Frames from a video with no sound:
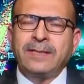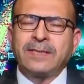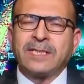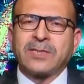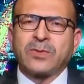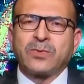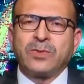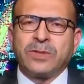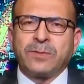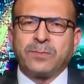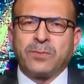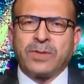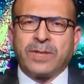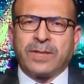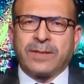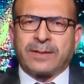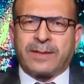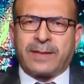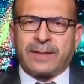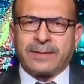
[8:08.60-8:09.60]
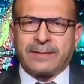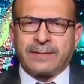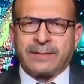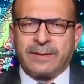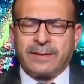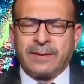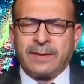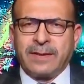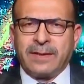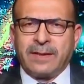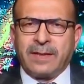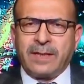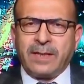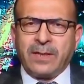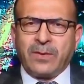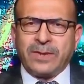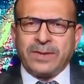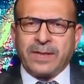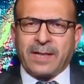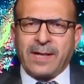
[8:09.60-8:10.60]
تصويت مكرر اللي
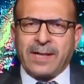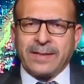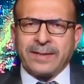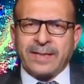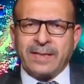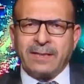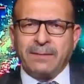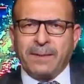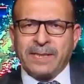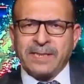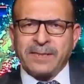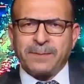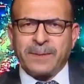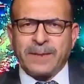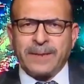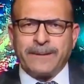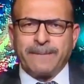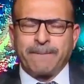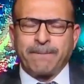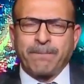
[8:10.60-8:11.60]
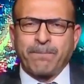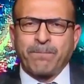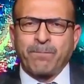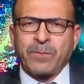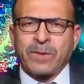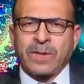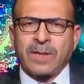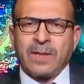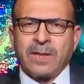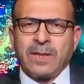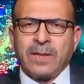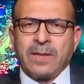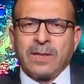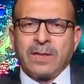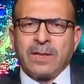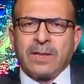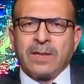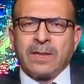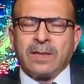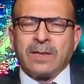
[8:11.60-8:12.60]
هو تقاطع البصمه زين
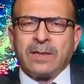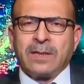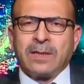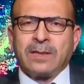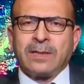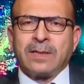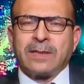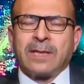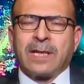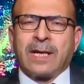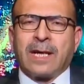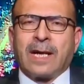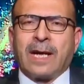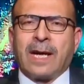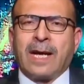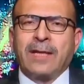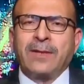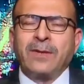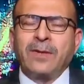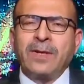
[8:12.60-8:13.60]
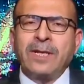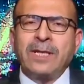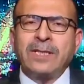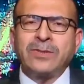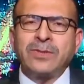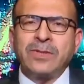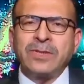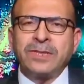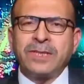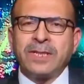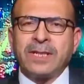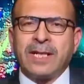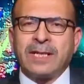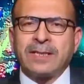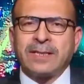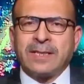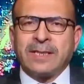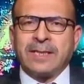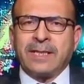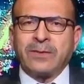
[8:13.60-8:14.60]
هذول شلون
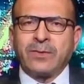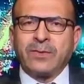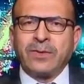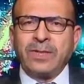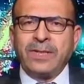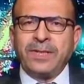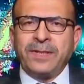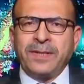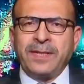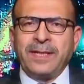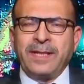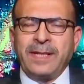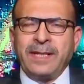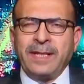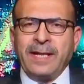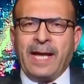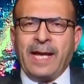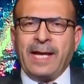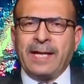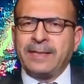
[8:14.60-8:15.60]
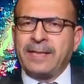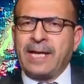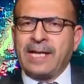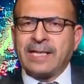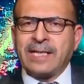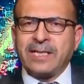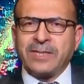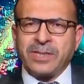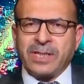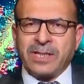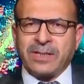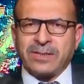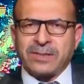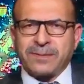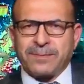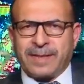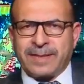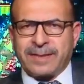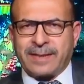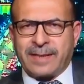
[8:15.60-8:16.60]
تقاطع لان كل اثنين عائدات الشخص
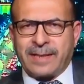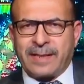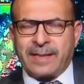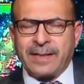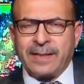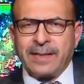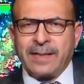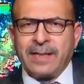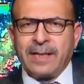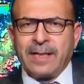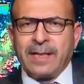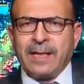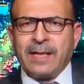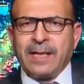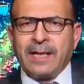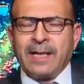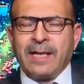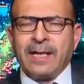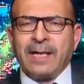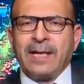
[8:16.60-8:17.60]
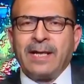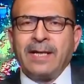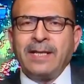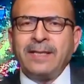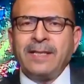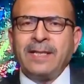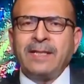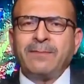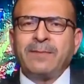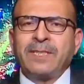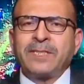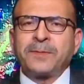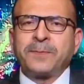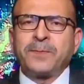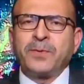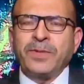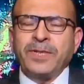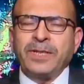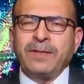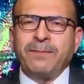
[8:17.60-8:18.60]
مثلا اذا
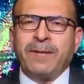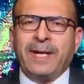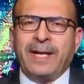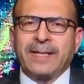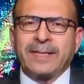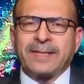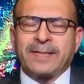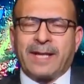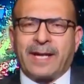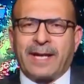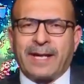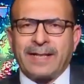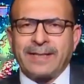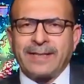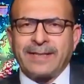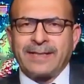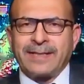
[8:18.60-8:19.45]
مجموع المحطات